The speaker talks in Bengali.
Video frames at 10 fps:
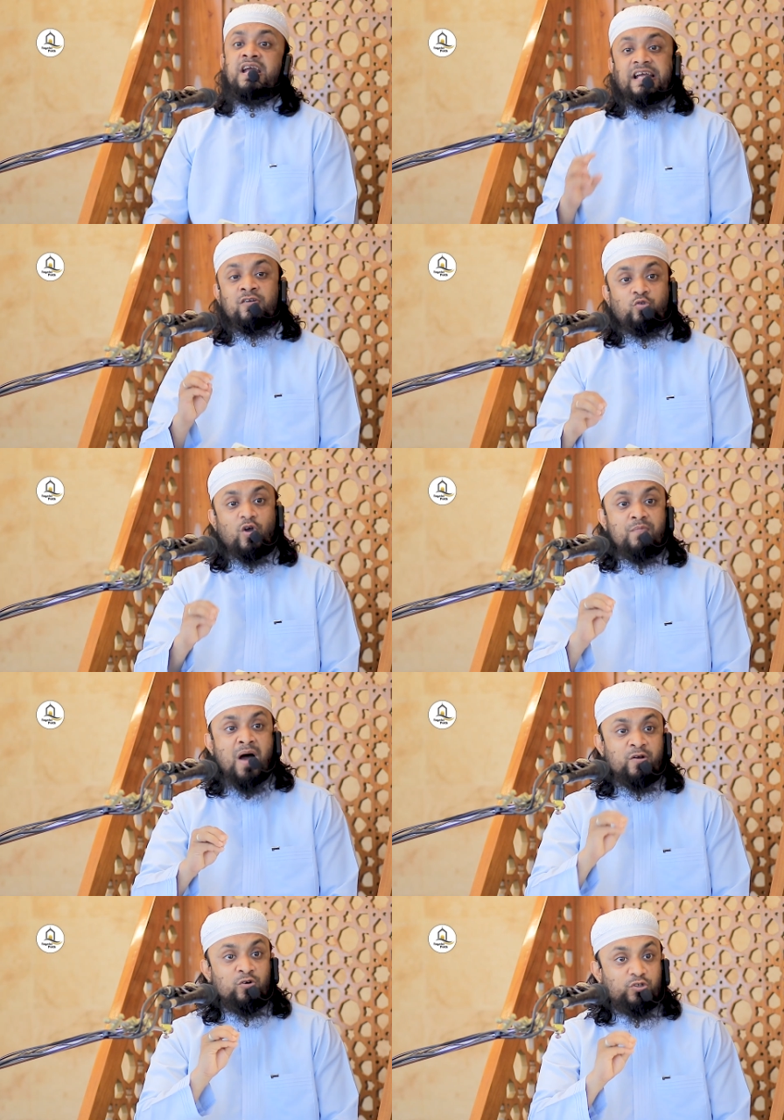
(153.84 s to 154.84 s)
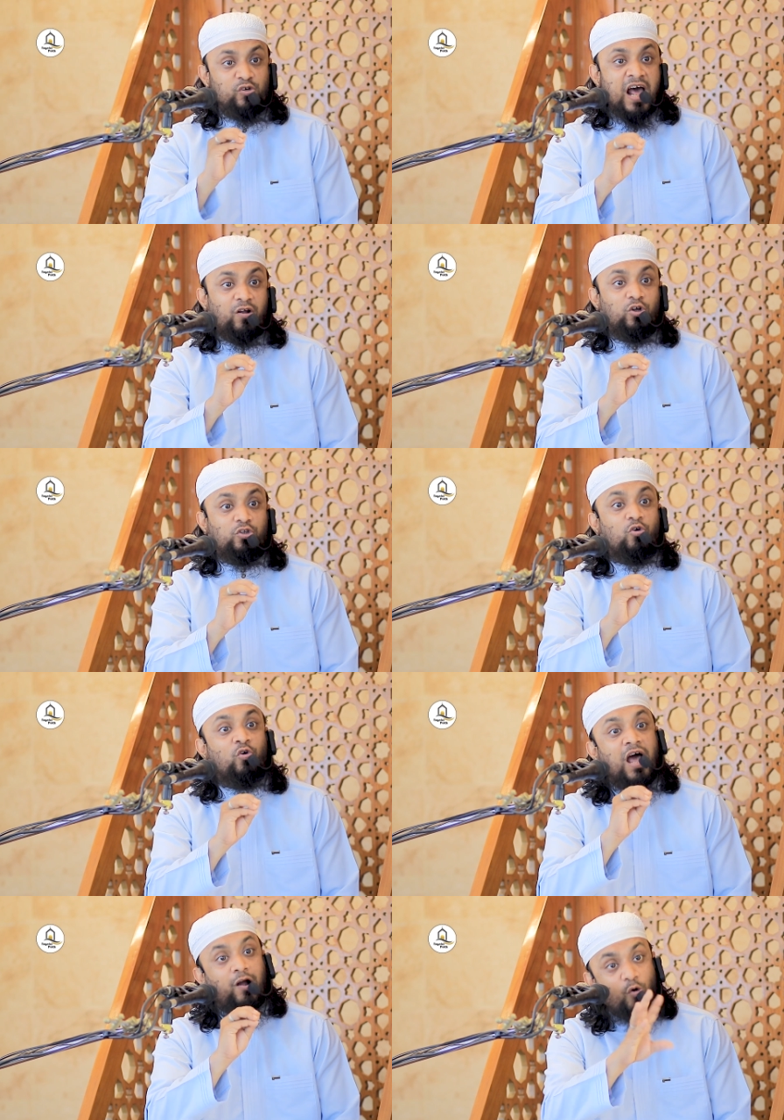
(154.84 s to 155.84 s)
কিন্তু এই মানুষগুলার
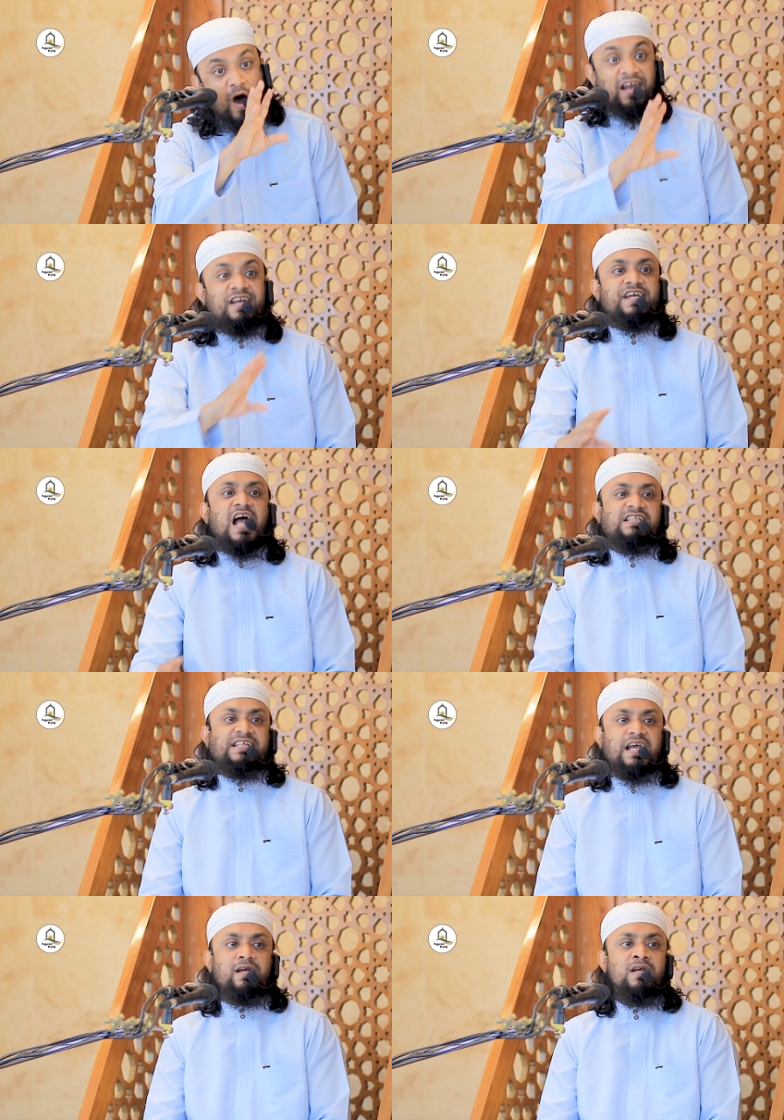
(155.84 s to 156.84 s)
কতকগুলা কোয়ালিটি আছে